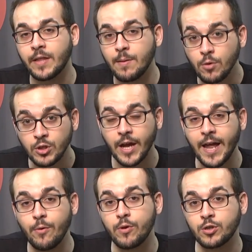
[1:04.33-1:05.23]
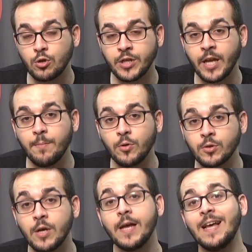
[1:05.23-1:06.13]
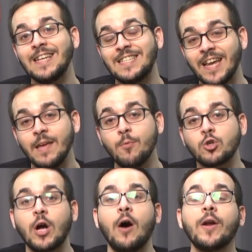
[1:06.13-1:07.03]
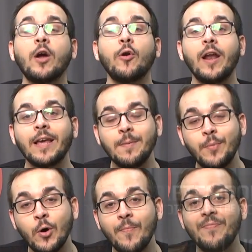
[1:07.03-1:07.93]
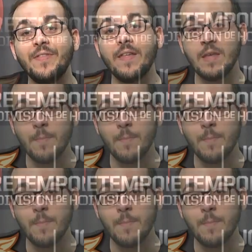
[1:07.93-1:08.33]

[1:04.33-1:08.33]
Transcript: que tenemos en nuestros equipos. Seguimos ahora con el equipo de